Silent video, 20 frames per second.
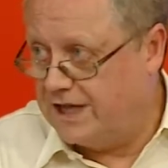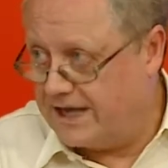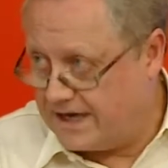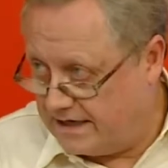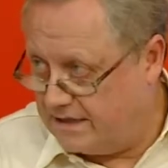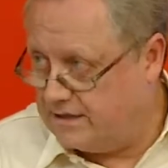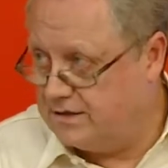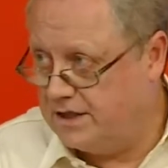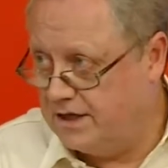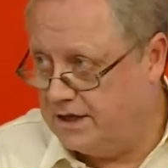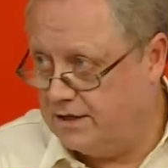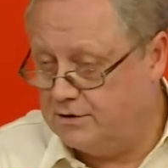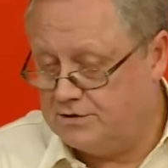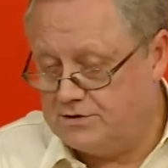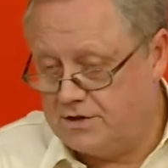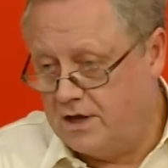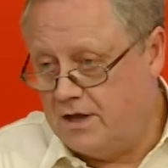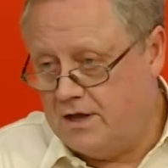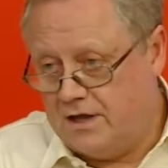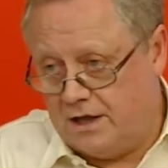
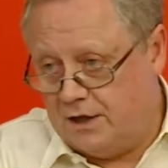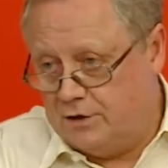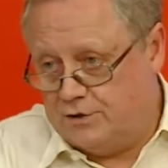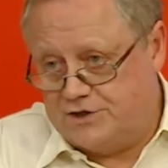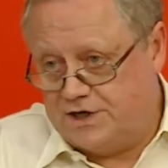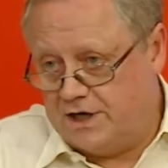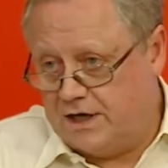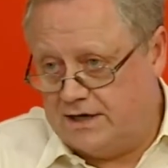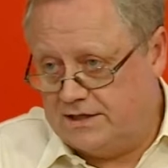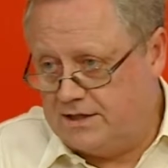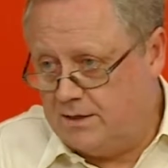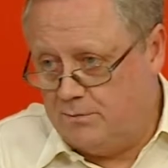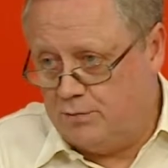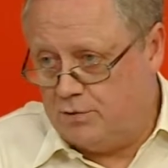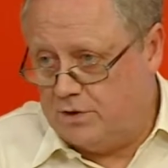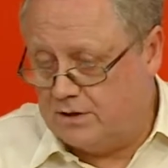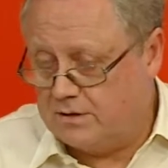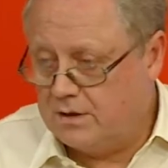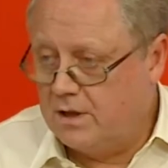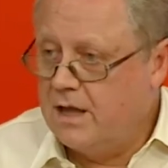argentinos y que no se gastan
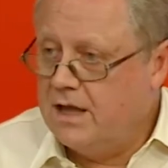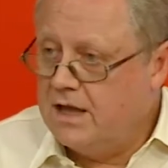por nada.